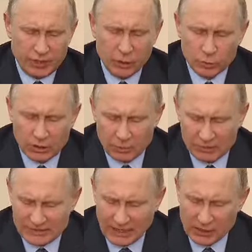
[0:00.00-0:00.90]
регионах,
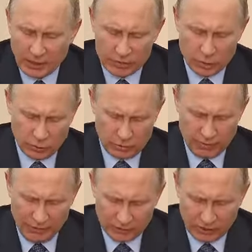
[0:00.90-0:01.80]
пострадавших от
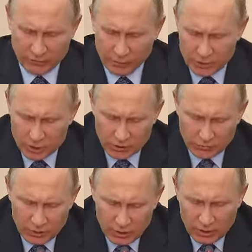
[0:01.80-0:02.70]
паводков и пожаров,
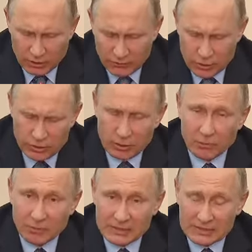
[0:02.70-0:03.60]
важно
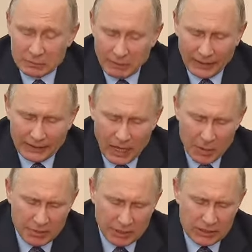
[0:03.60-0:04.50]
максимально
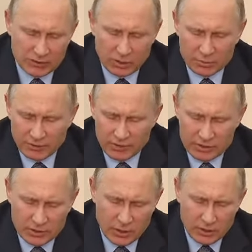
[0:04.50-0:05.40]
оперативно
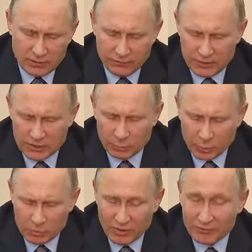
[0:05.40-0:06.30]
провести весь
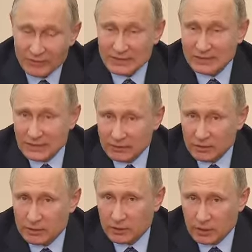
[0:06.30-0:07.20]
объем
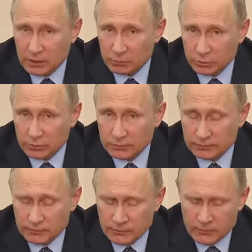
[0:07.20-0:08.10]
восстановительных работ.
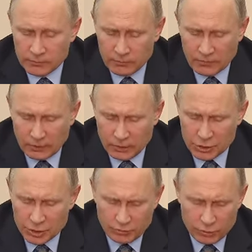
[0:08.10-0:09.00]

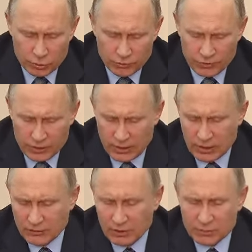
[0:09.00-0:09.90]
Рассчитываю, что
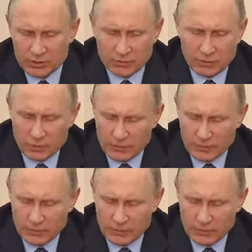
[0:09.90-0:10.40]
федеральные ведомства,